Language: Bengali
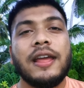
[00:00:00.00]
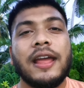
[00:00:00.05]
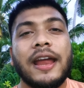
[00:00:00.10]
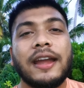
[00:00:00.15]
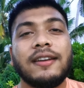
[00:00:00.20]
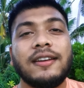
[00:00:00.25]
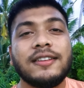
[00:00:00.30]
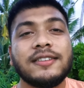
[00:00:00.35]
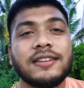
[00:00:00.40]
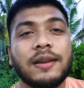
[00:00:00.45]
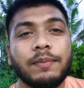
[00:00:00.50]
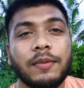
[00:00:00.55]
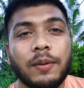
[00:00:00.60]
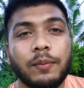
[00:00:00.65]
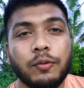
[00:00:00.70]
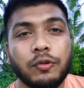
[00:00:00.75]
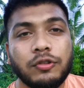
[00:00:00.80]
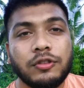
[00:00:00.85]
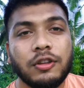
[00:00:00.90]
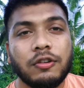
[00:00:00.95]
অ্যাটলিস্ট আপনার
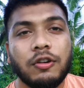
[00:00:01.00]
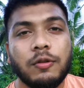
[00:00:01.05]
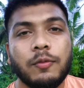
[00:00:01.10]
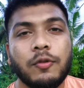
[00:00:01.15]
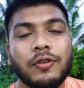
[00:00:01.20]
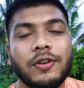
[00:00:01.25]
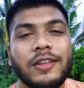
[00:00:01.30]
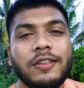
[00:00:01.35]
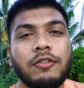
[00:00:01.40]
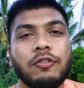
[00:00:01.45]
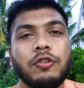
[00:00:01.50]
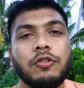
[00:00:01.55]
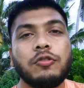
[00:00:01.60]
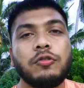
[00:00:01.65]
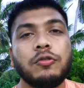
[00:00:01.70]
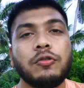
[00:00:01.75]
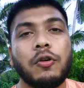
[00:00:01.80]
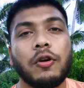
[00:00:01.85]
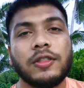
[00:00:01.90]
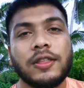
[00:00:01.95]
বুঝতে হইব কিছু
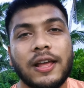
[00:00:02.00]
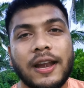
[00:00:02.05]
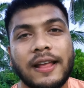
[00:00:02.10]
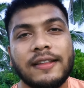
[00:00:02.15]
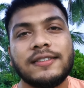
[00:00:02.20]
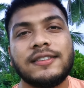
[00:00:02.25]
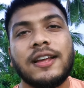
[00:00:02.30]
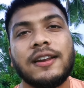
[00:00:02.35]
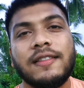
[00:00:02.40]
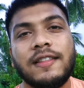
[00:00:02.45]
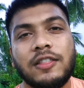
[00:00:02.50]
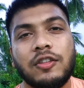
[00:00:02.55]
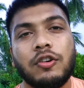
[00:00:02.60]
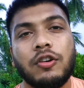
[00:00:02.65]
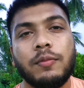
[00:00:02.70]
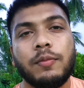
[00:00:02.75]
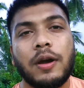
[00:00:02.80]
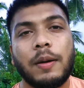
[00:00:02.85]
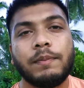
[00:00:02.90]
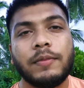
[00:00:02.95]
কিছু কথার আনসার দিতে
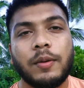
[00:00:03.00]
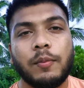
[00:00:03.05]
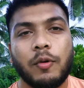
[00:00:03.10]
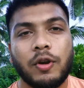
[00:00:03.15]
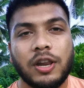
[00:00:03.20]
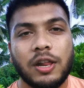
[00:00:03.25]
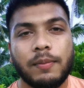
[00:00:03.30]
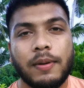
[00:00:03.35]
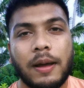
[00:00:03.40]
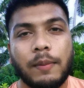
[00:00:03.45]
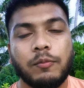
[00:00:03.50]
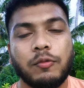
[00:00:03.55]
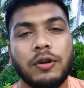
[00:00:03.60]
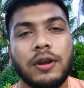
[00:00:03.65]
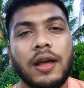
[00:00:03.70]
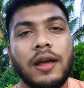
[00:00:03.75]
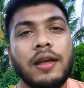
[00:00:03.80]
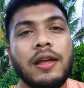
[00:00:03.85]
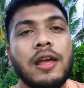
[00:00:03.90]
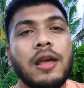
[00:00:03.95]
হইব আপনার মনের
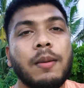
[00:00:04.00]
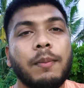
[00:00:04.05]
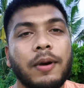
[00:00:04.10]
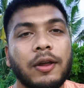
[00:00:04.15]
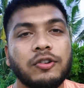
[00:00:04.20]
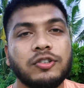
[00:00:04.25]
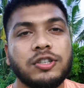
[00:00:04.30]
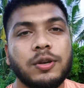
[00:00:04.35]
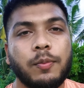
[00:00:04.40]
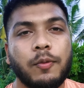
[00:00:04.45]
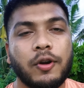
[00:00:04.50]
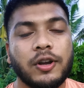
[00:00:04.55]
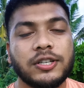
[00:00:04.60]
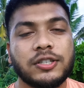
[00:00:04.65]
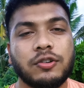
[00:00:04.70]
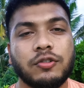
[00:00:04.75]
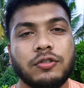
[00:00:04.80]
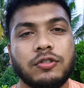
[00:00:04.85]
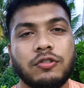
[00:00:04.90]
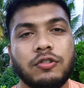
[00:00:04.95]
ভাবগুলা মানুষকে প্রকাশ
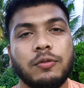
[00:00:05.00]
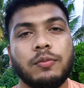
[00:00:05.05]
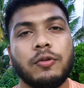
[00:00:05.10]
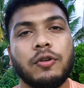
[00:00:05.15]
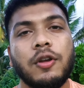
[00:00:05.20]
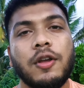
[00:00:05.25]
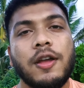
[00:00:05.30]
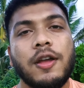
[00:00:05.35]
করতে হইব